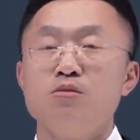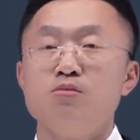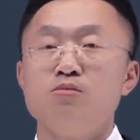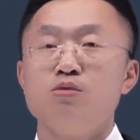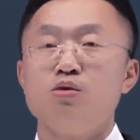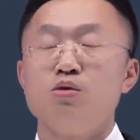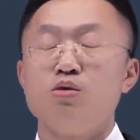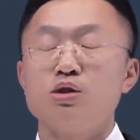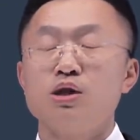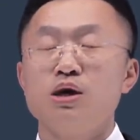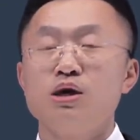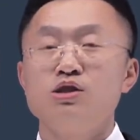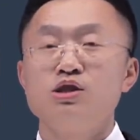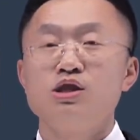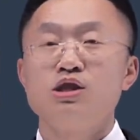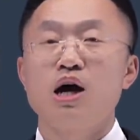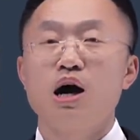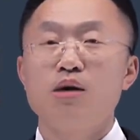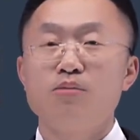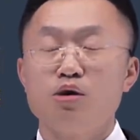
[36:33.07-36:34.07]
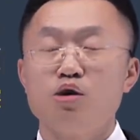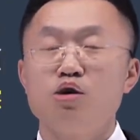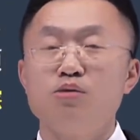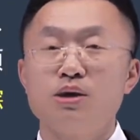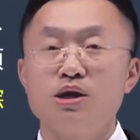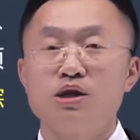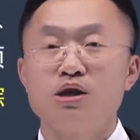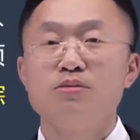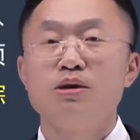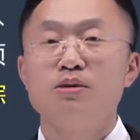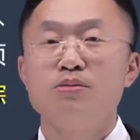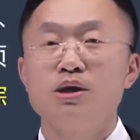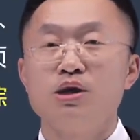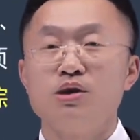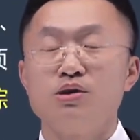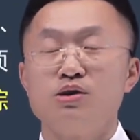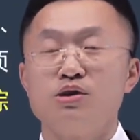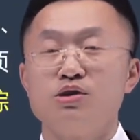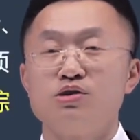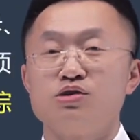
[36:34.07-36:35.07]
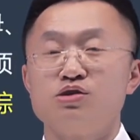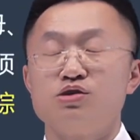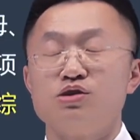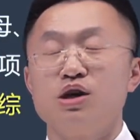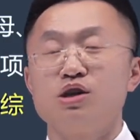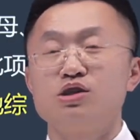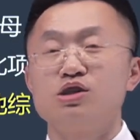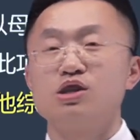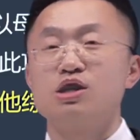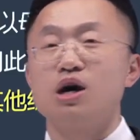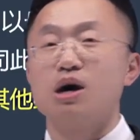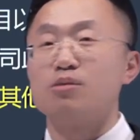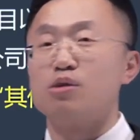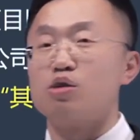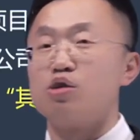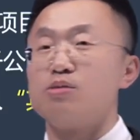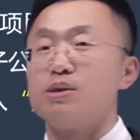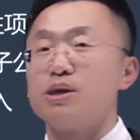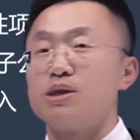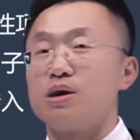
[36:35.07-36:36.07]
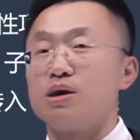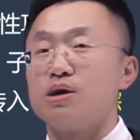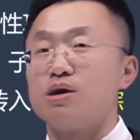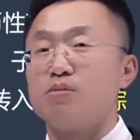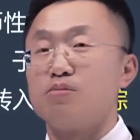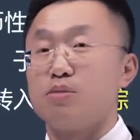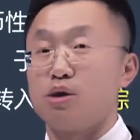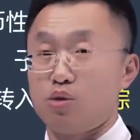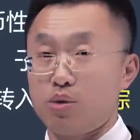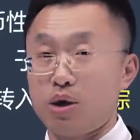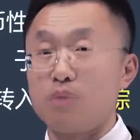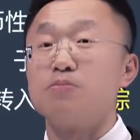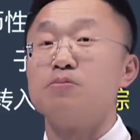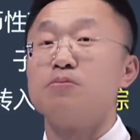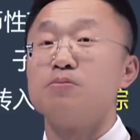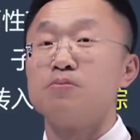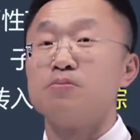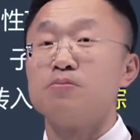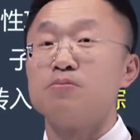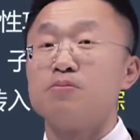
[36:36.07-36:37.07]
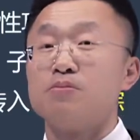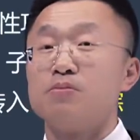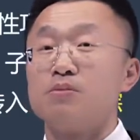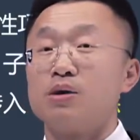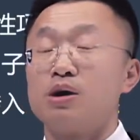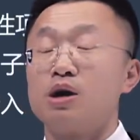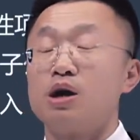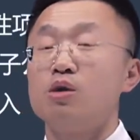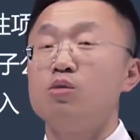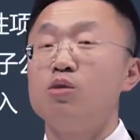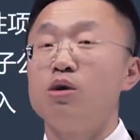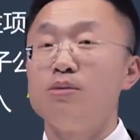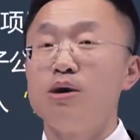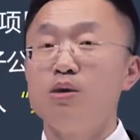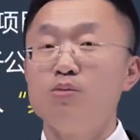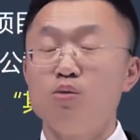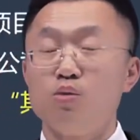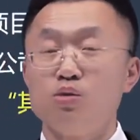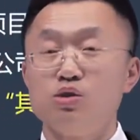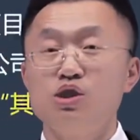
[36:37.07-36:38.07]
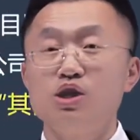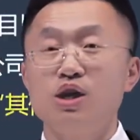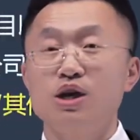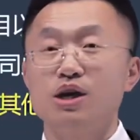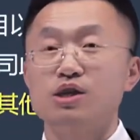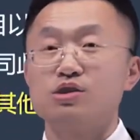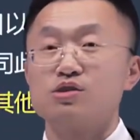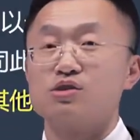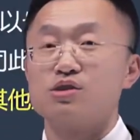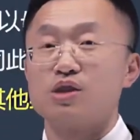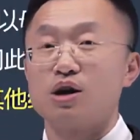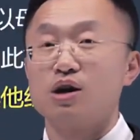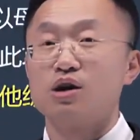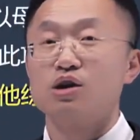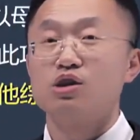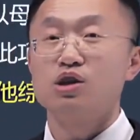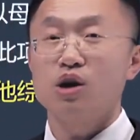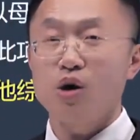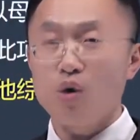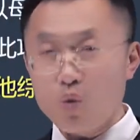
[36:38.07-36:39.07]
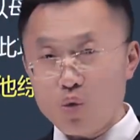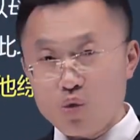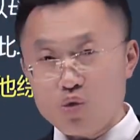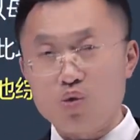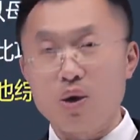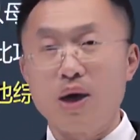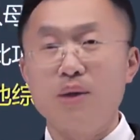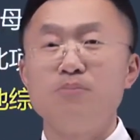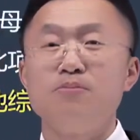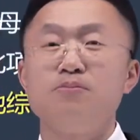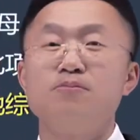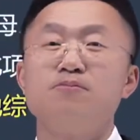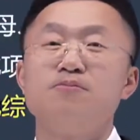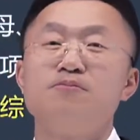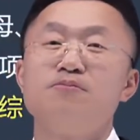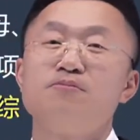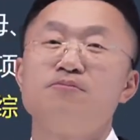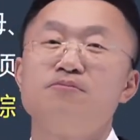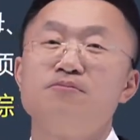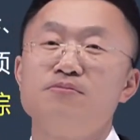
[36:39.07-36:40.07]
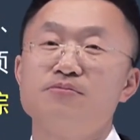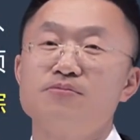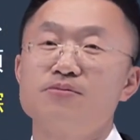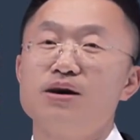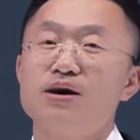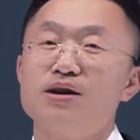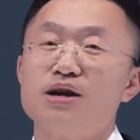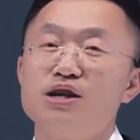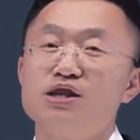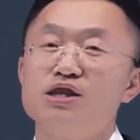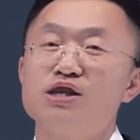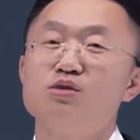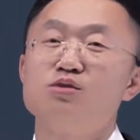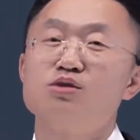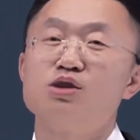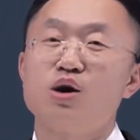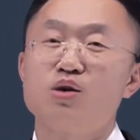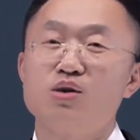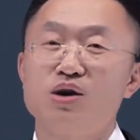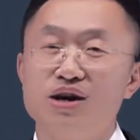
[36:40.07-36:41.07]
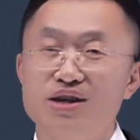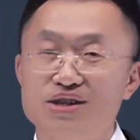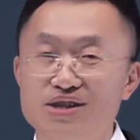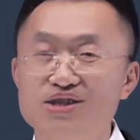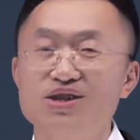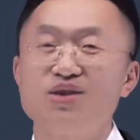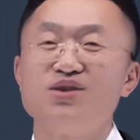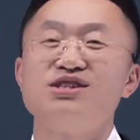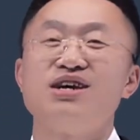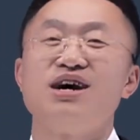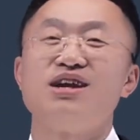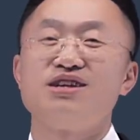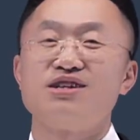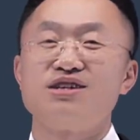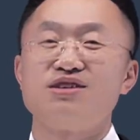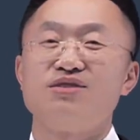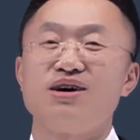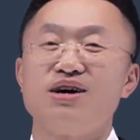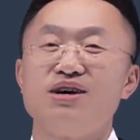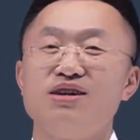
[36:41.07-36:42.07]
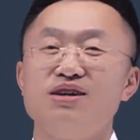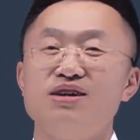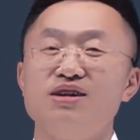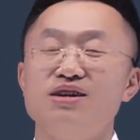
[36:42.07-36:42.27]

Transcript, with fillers: 母的记账本位币人民币，子的记账本位币呢美元，而我们母借给子的是欧元，当然实物当中很少见了，是吧？